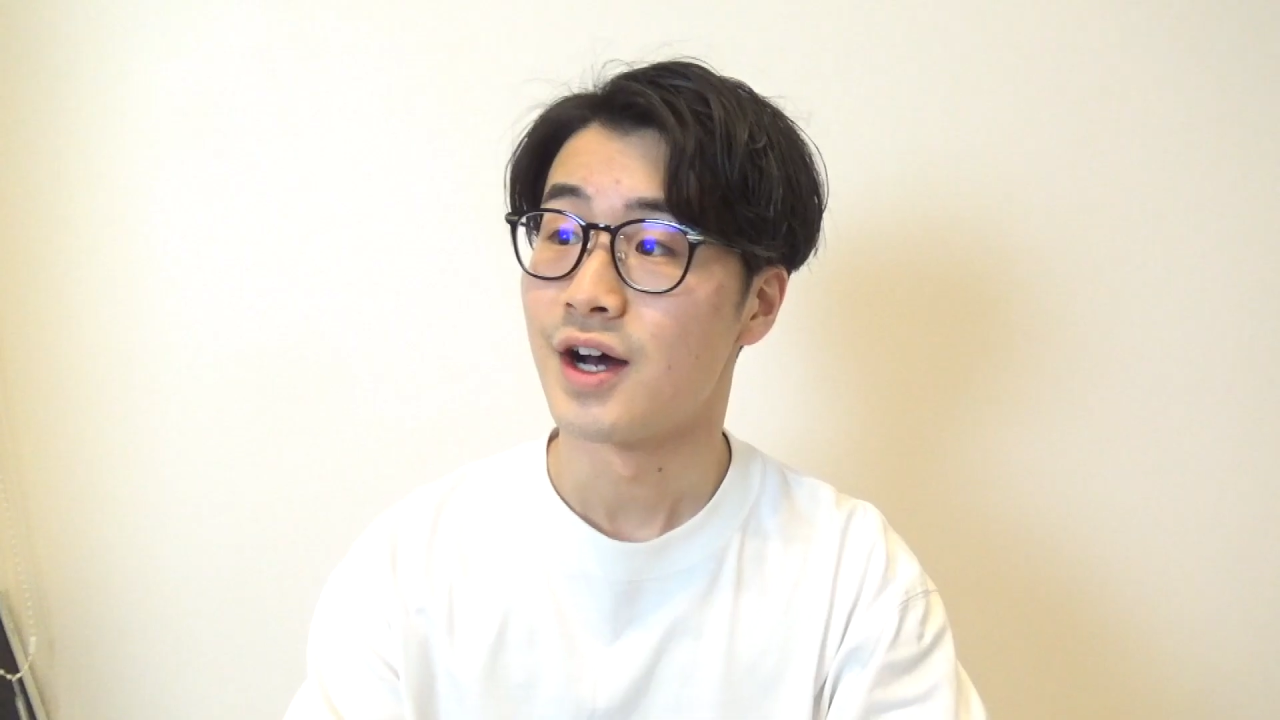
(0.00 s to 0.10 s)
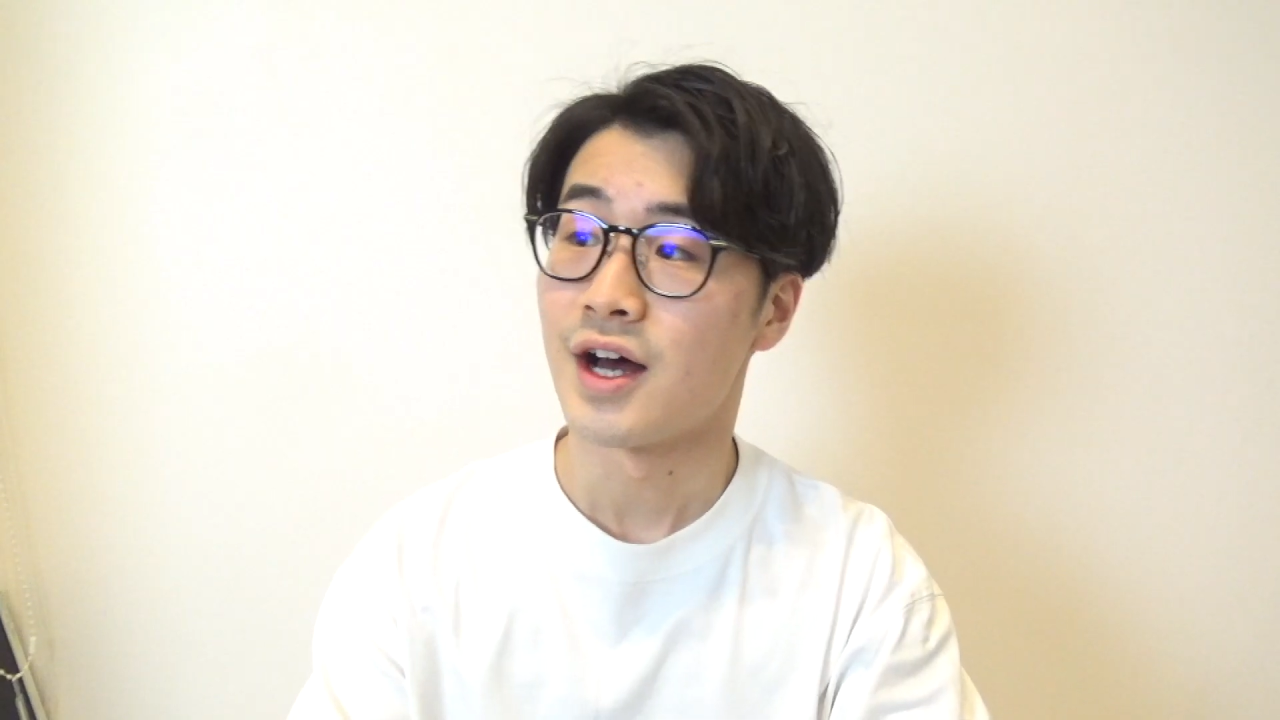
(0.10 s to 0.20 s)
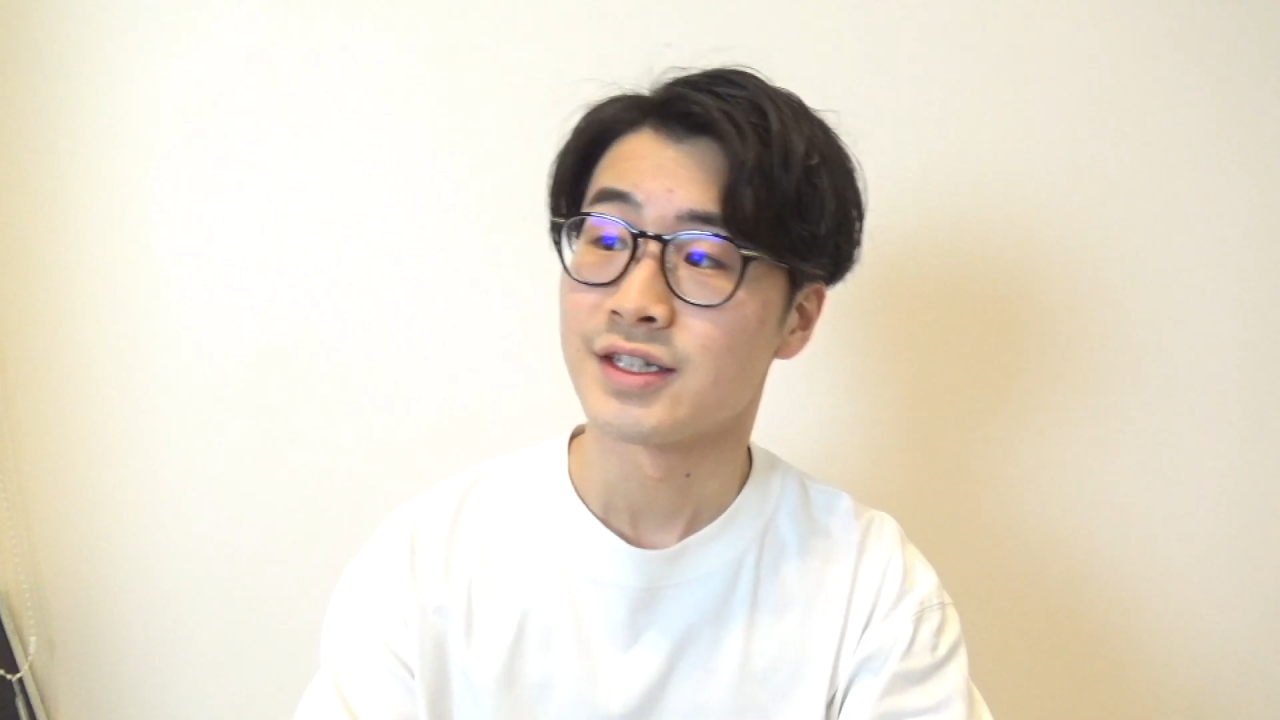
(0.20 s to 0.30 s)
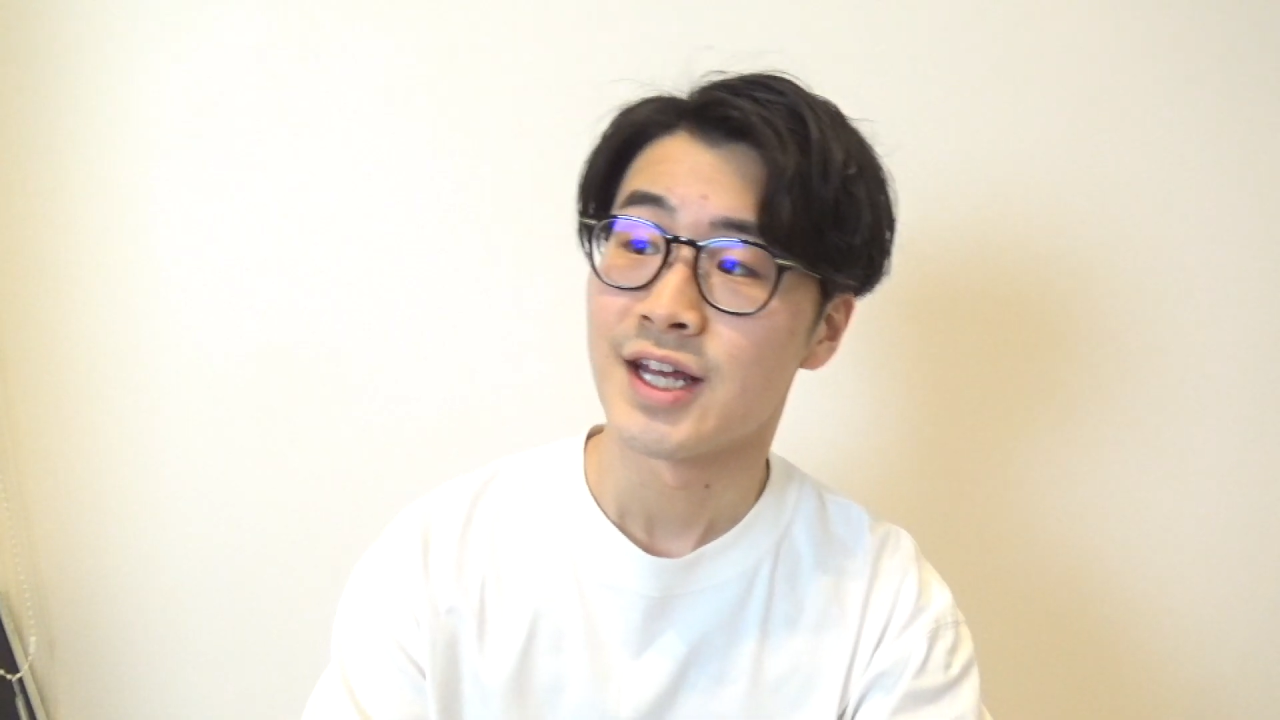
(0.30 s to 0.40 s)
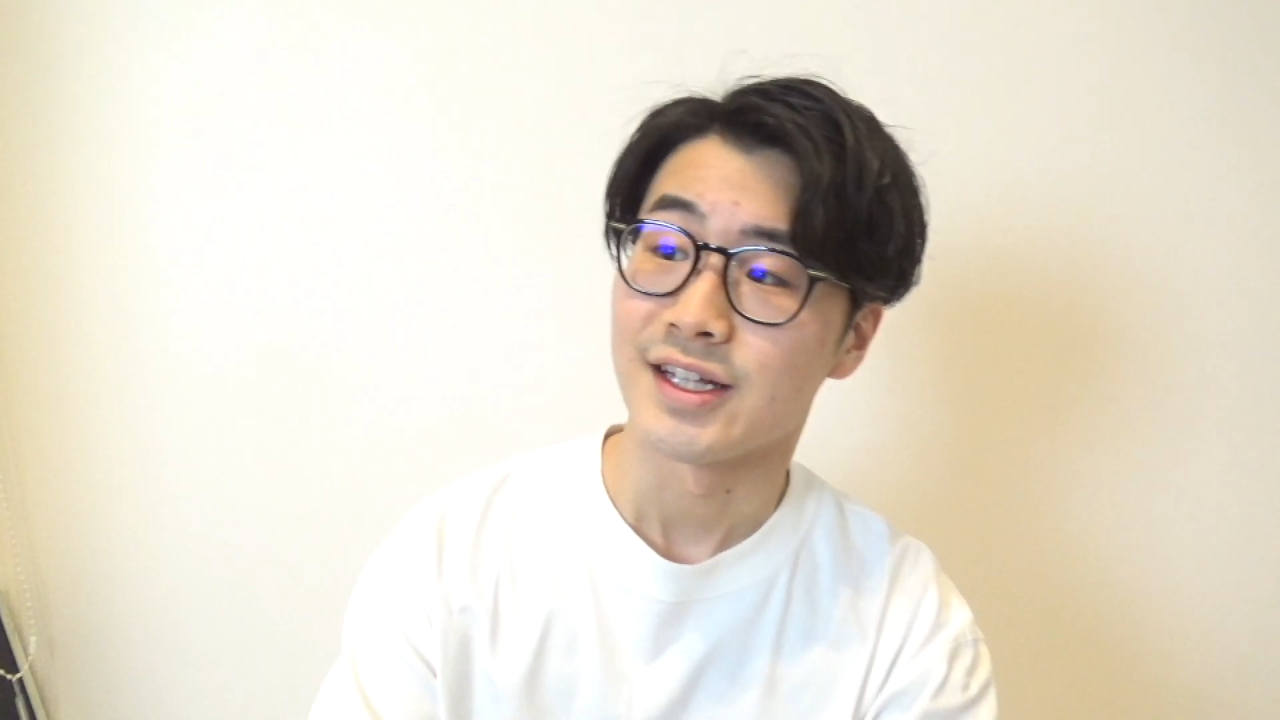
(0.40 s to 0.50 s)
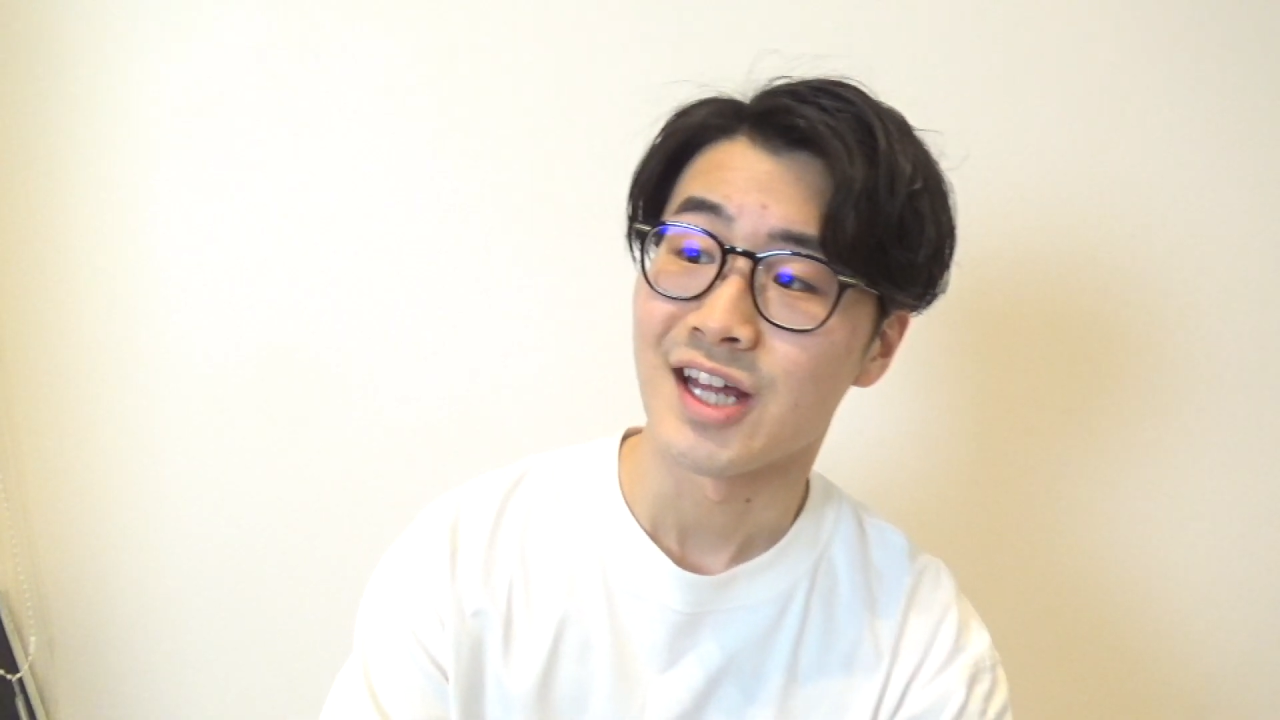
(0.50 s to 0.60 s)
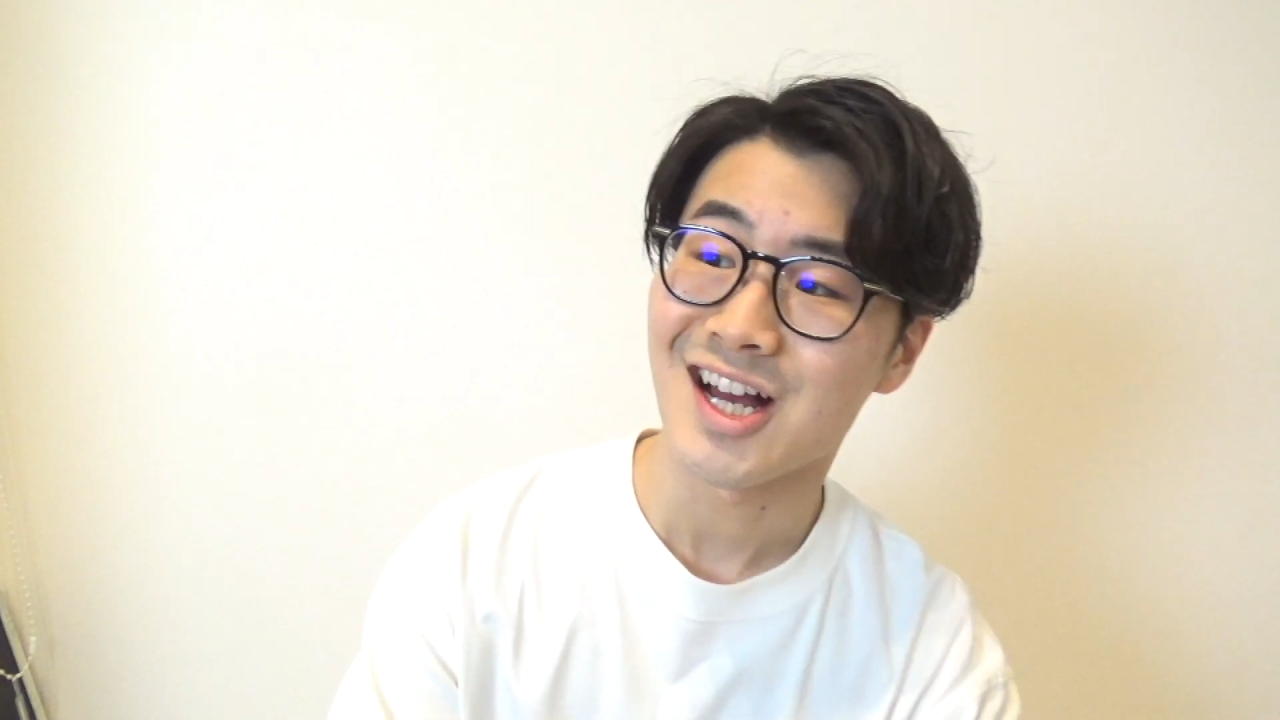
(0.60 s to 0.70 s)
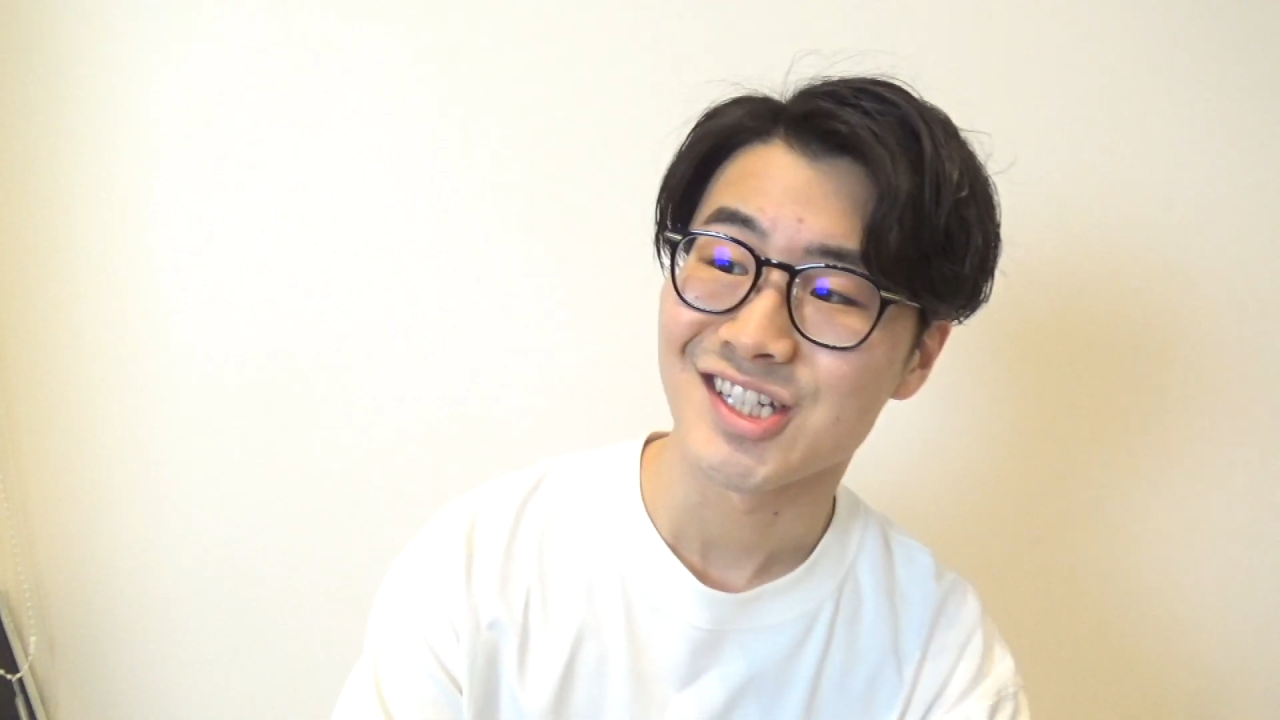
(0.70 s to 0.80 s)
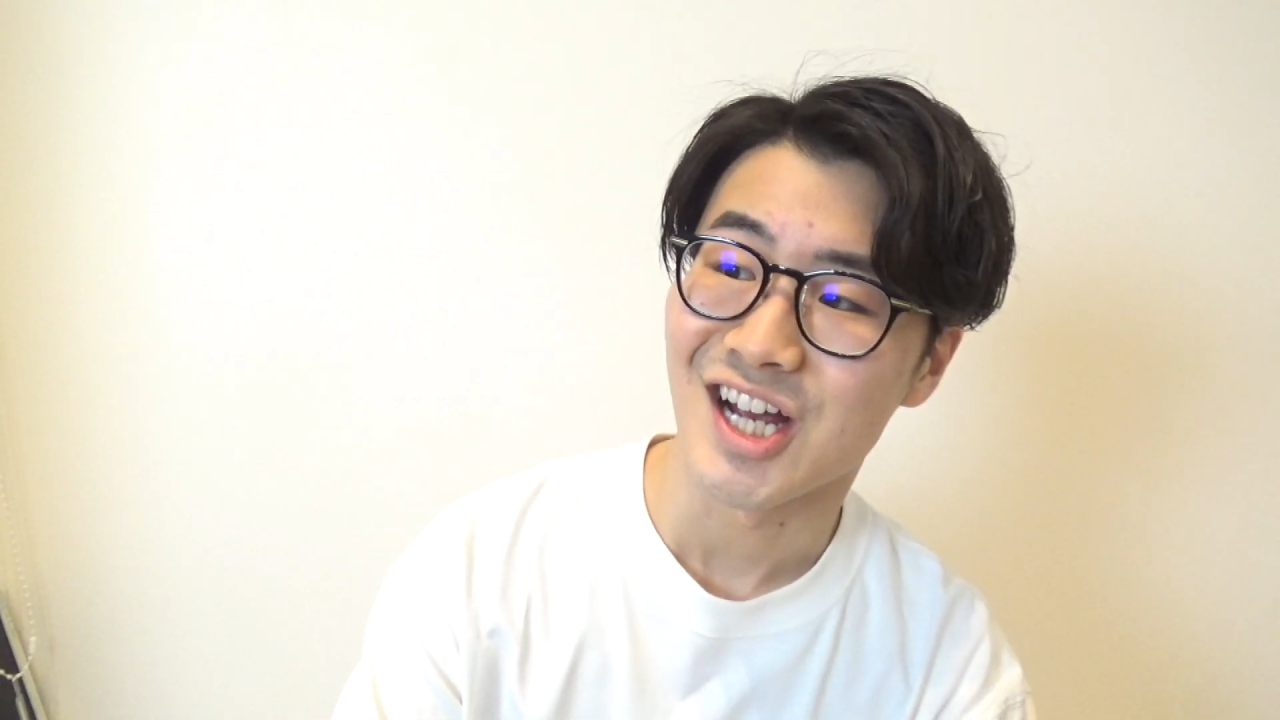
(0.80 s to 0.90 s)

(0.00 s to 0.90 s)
あ、ねえ、高